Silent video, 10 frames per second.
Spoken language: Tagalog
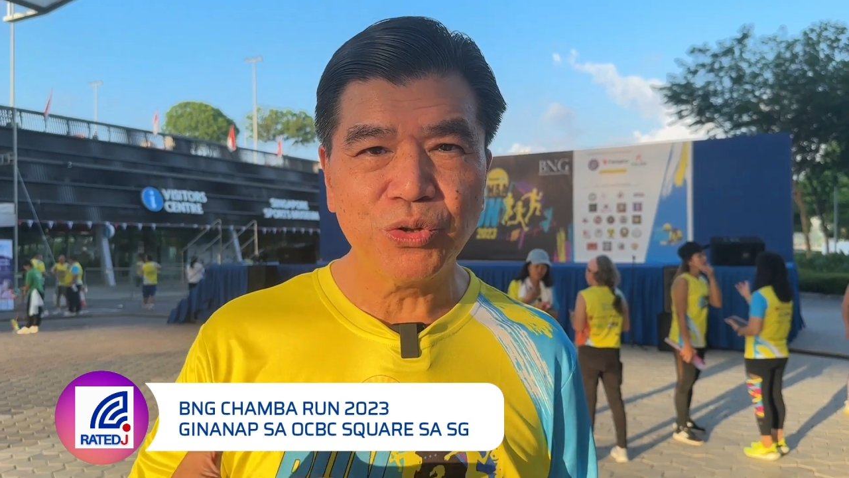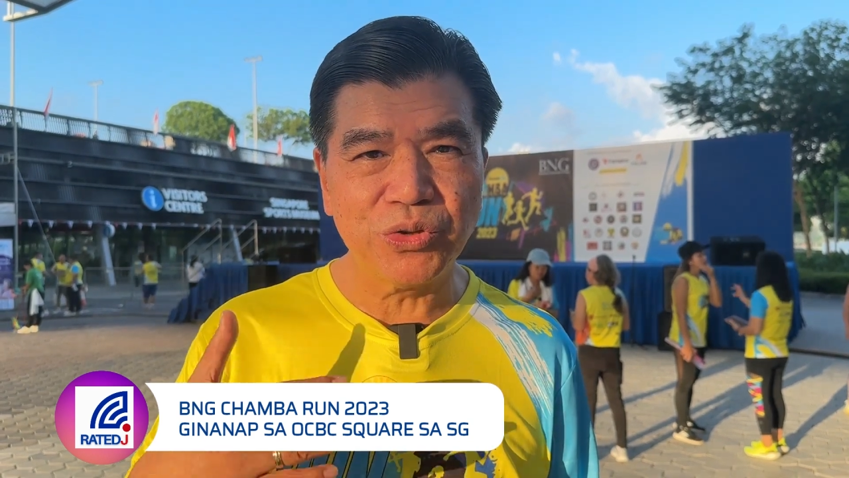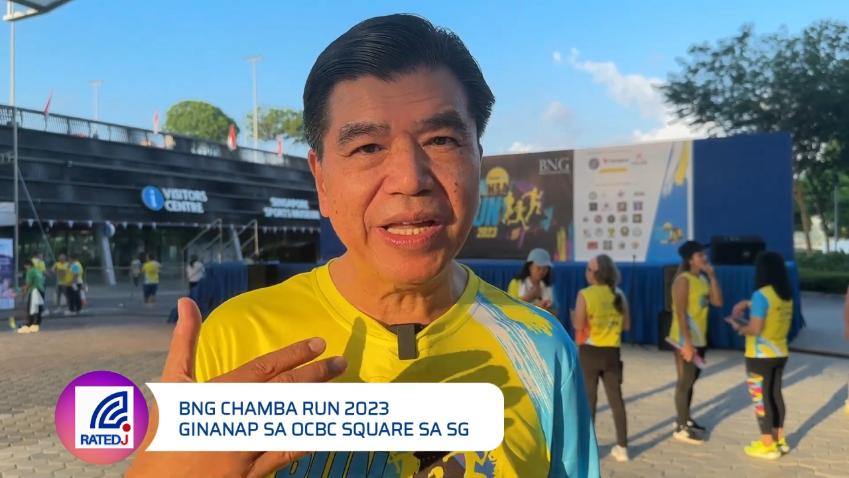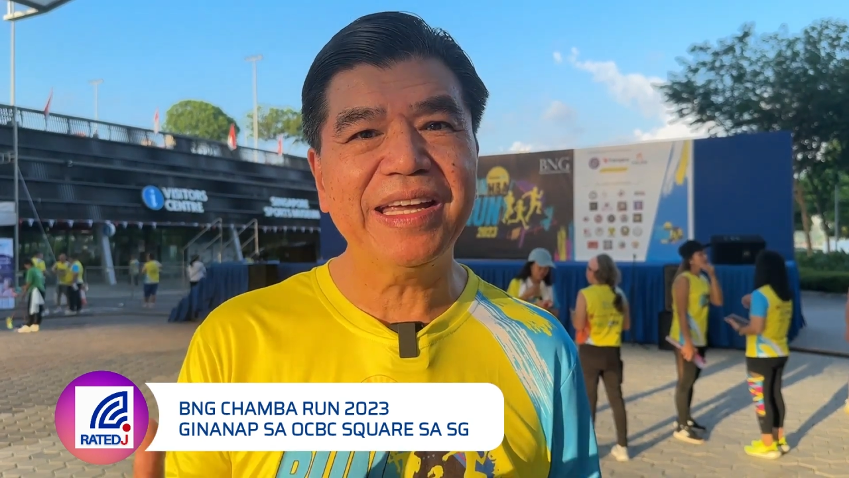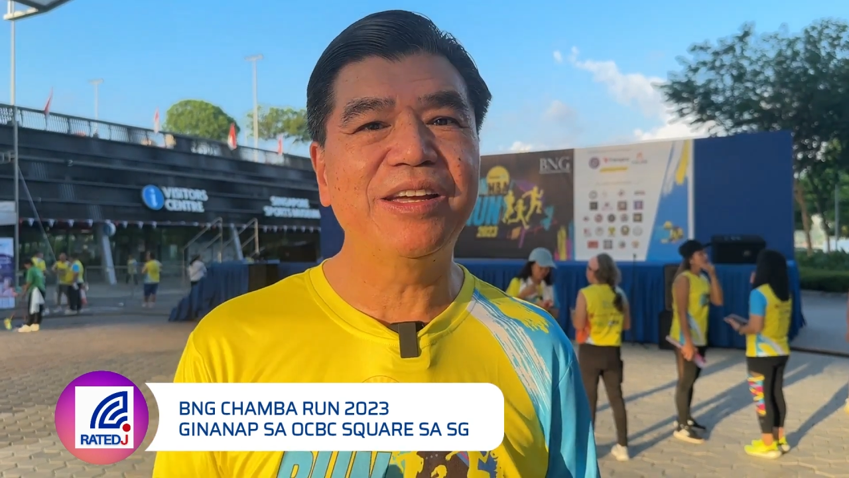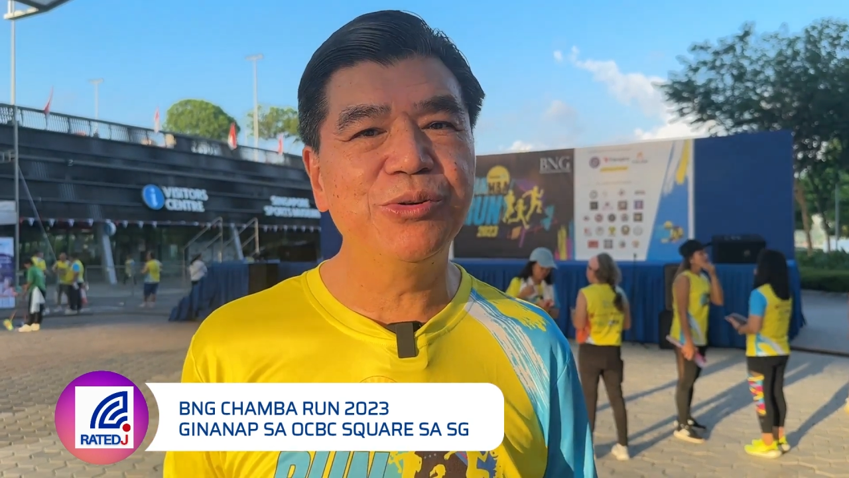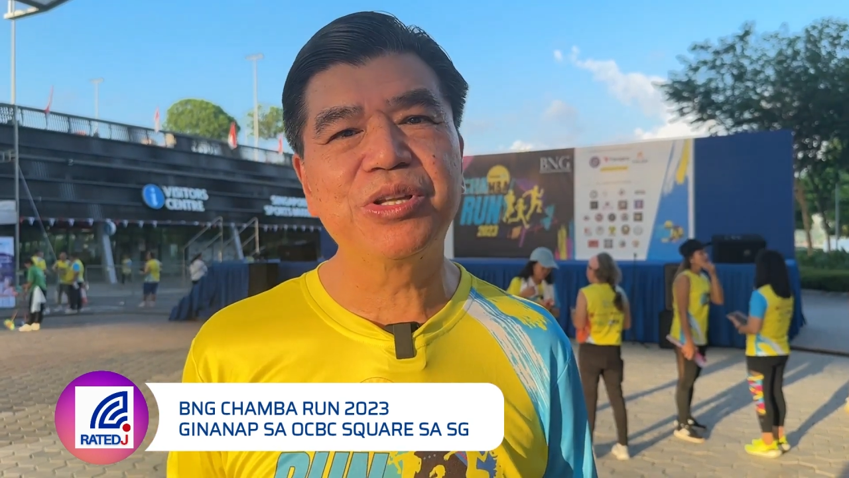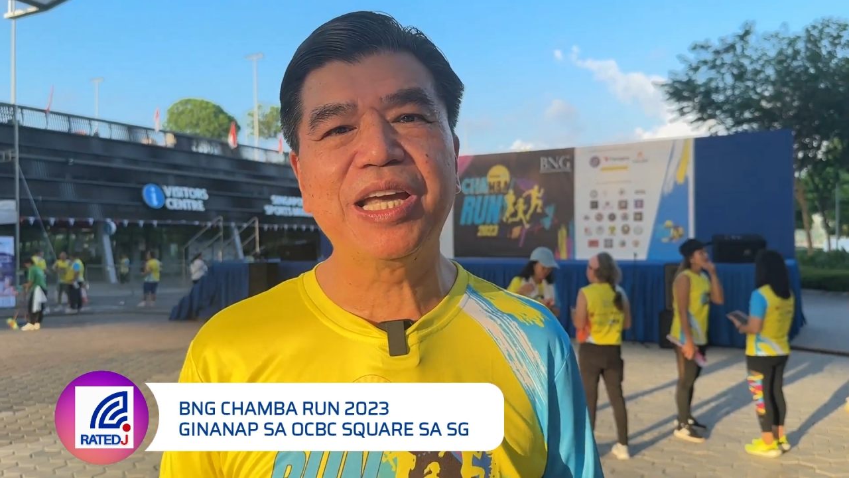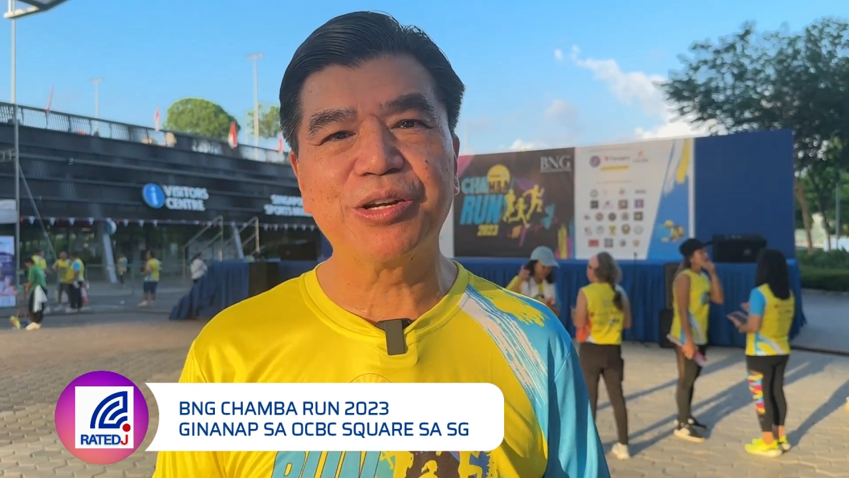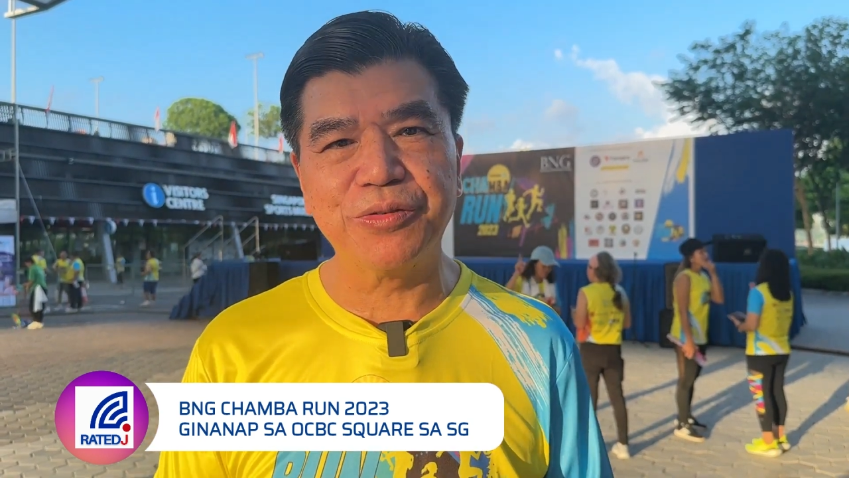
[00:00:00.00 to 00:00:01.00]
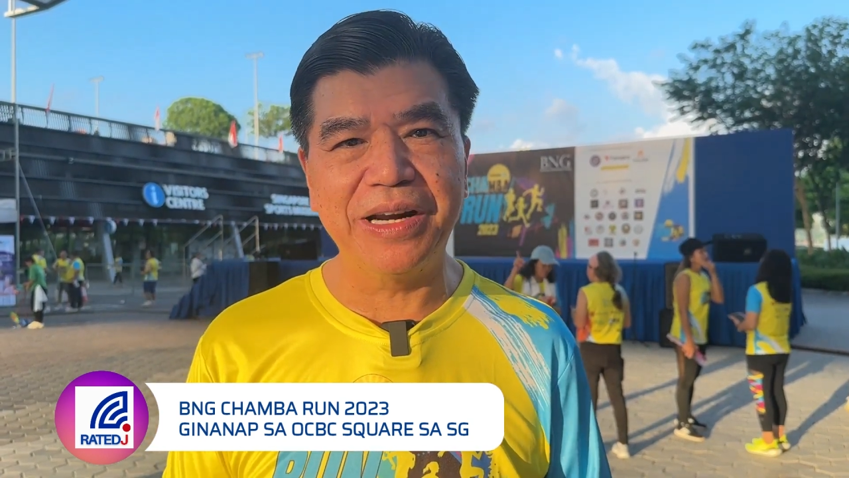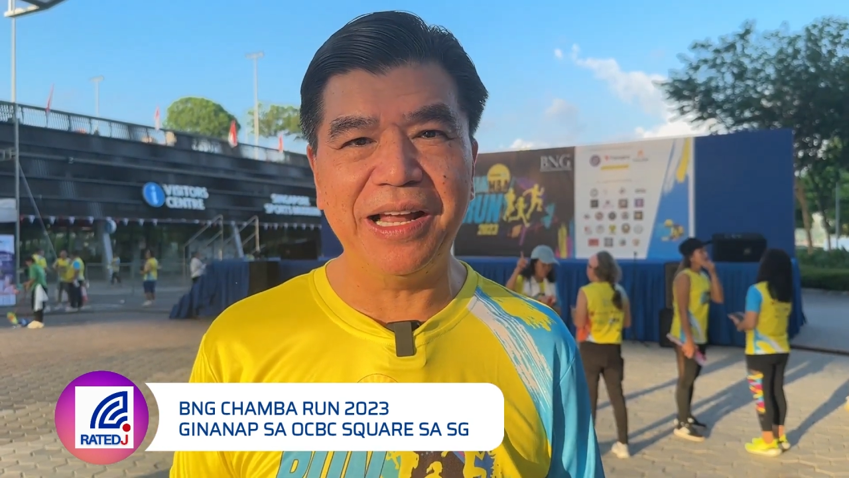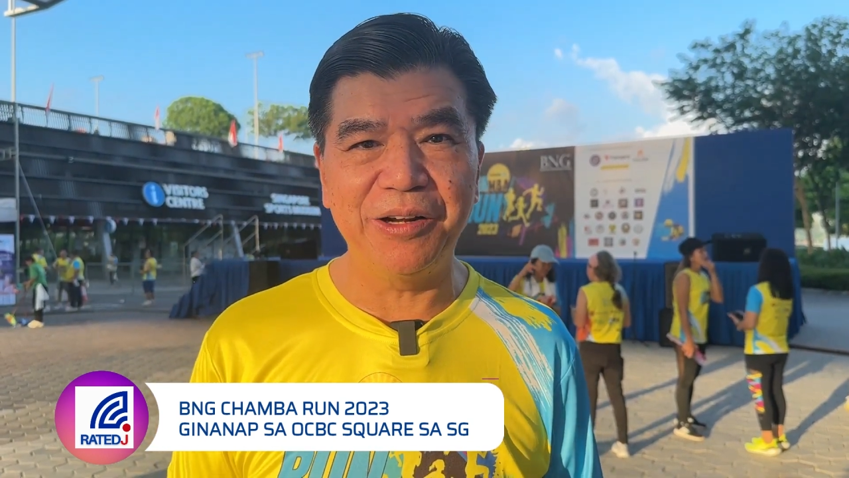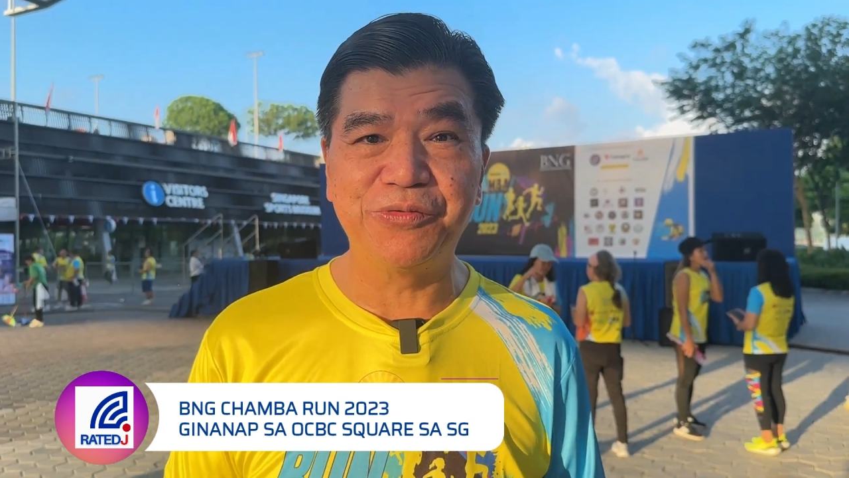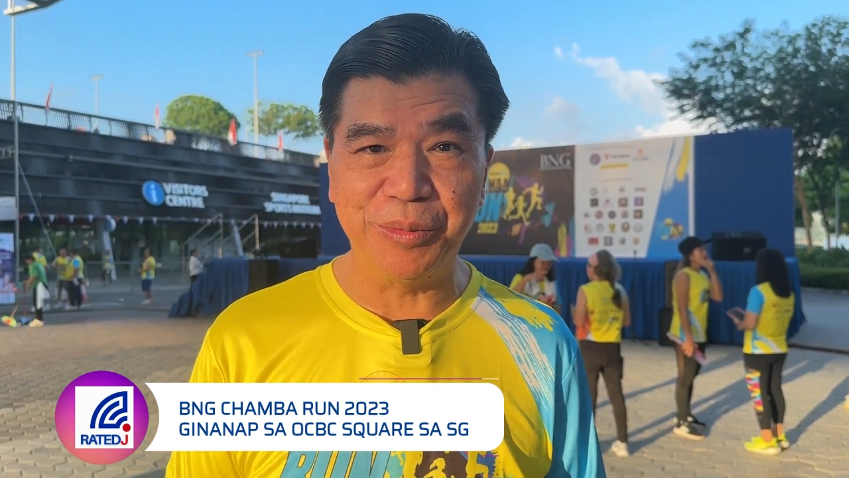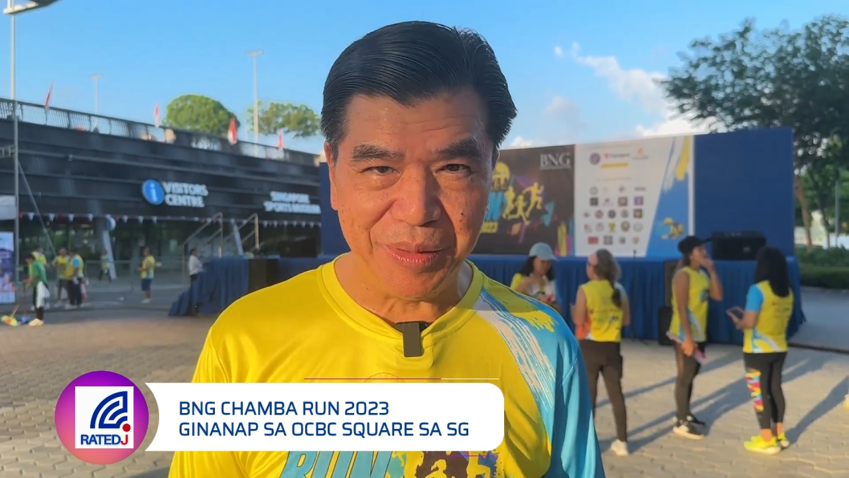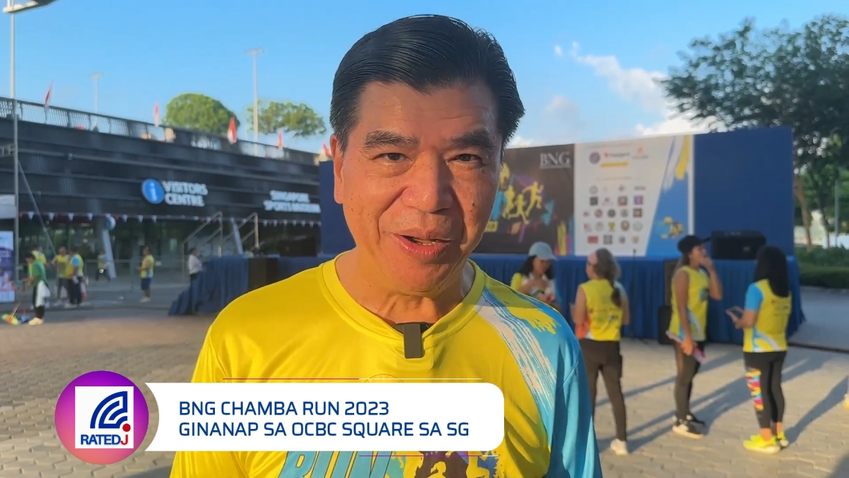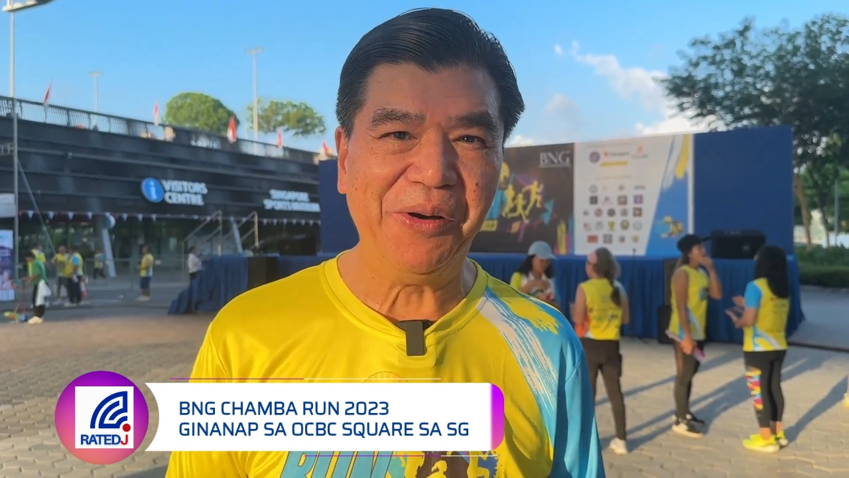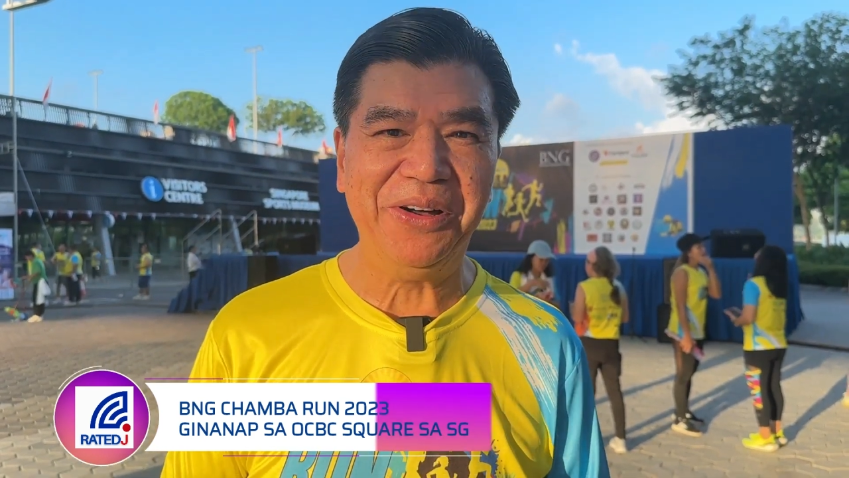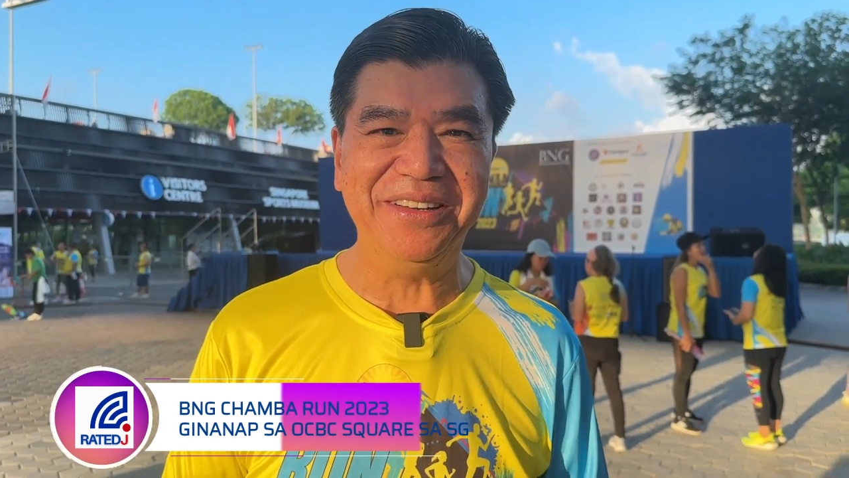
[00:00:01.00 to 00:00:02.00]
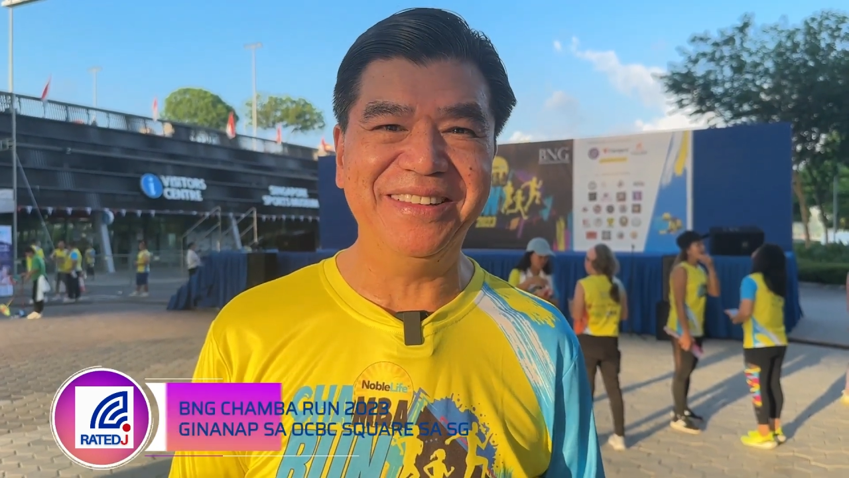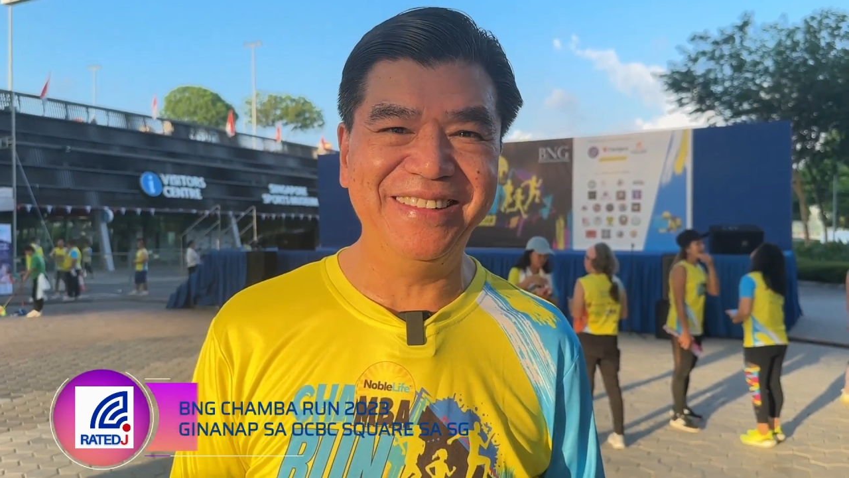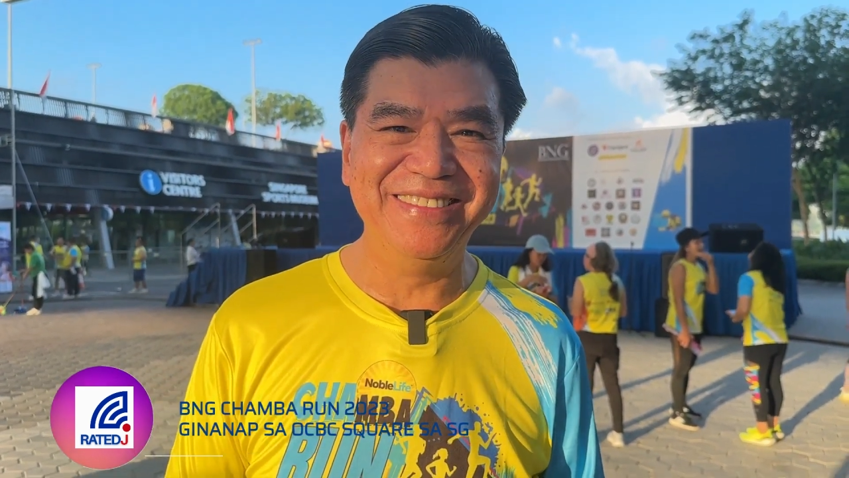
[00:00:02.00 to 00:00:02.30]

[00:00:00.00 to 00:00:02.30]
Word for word: to take good care of our health from now on.